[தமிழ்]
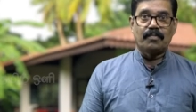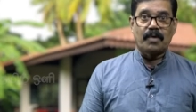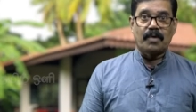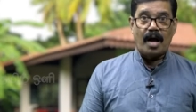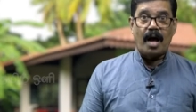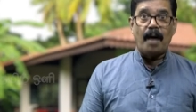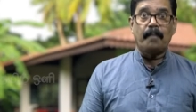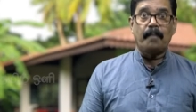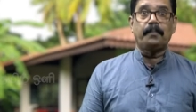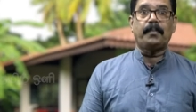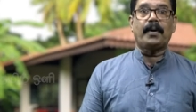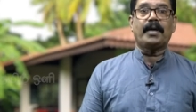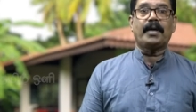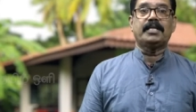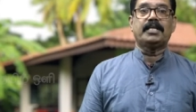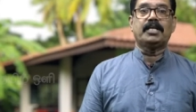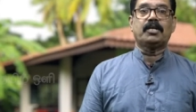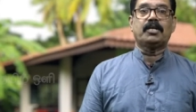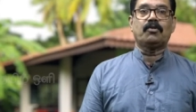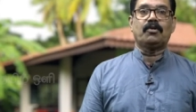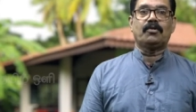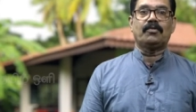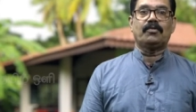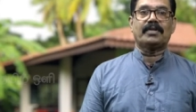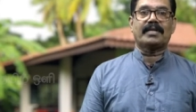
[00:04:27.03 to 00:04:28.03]

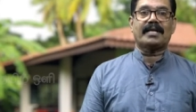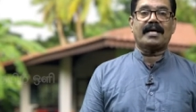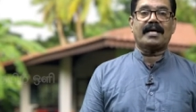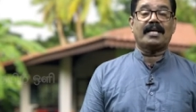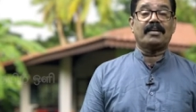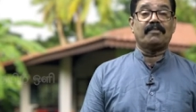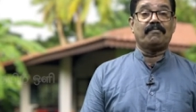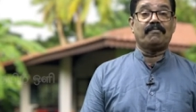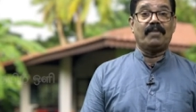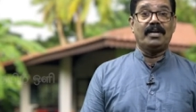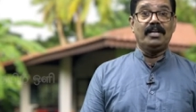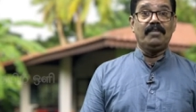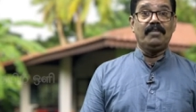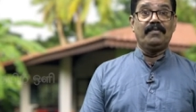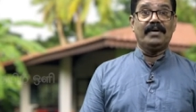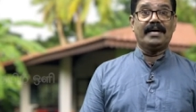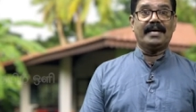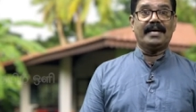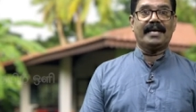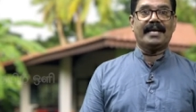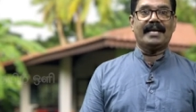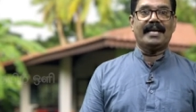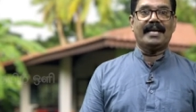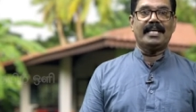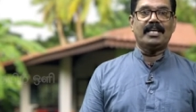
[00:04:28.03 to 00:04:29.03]
காப்பாற்றிக் கொள்வதற்கான
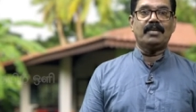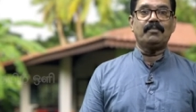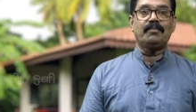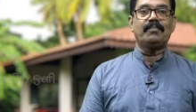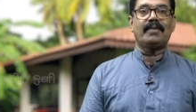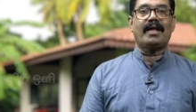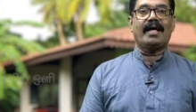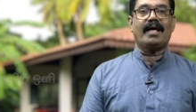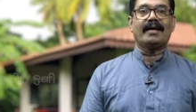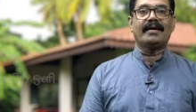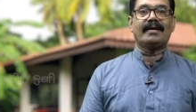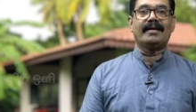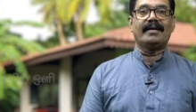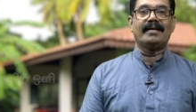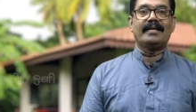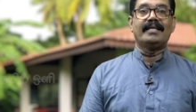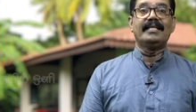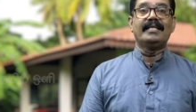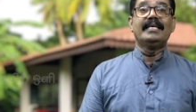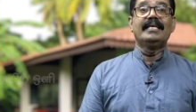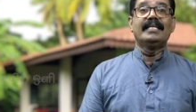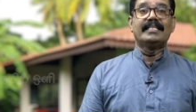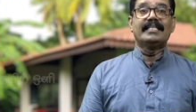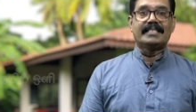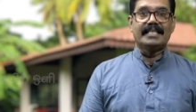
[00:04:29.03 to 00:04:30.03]
வழிவகைகளையும் நாங்கள்
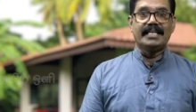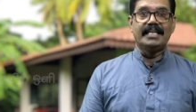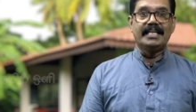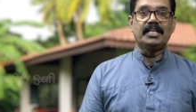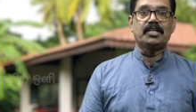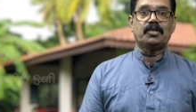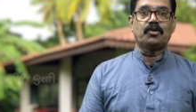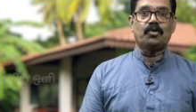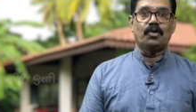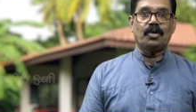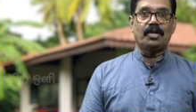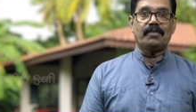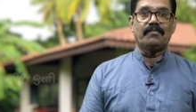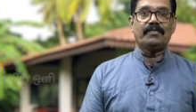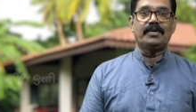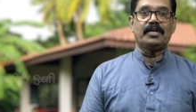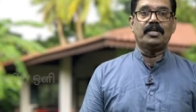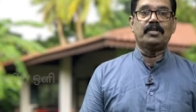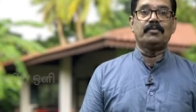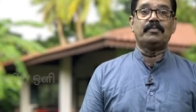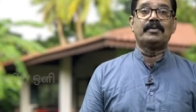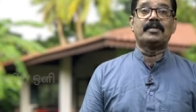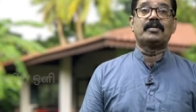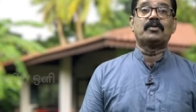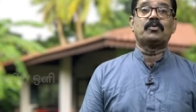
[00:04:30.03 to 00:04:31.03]
தேடிக்கொள்ள
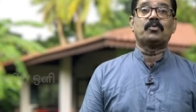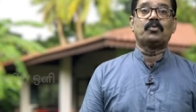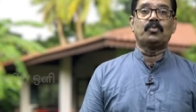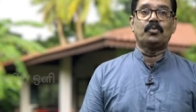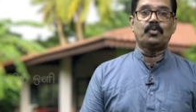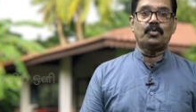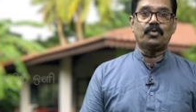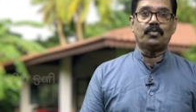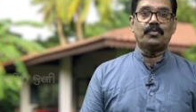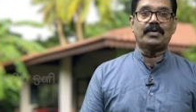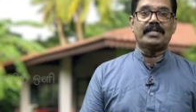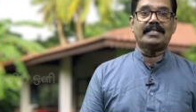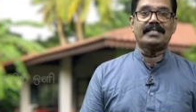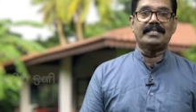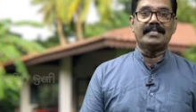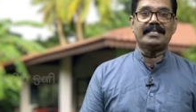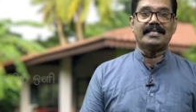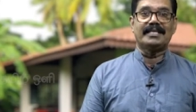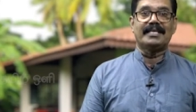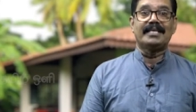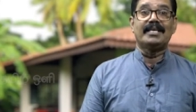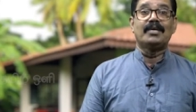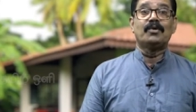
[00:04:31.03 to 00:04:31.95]
வேண்டும் என்று கூறுவது